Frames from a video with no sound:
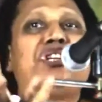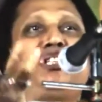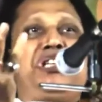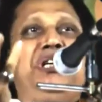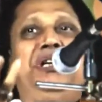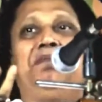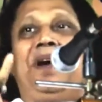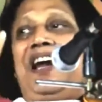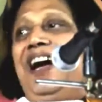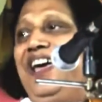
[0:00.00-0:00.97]
সৃষ্টি
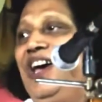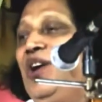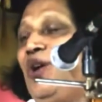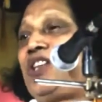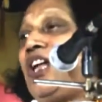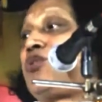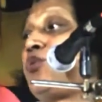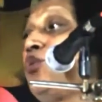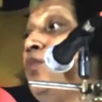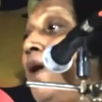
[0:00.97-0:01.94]
বাড়ায় অর্থাৎ
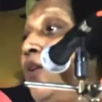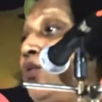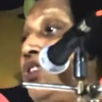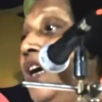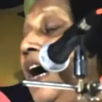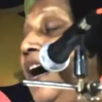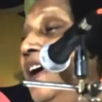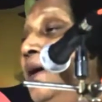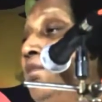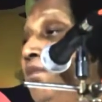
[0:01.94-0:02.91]
শুধু মানুষ না
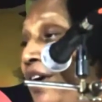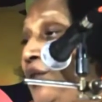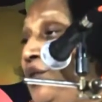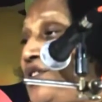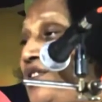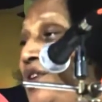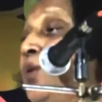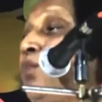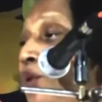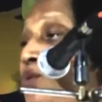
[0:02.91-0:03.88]
মানুষ
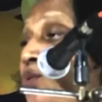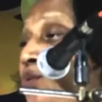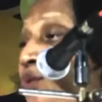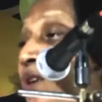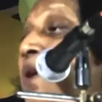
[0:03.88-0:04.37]
পশু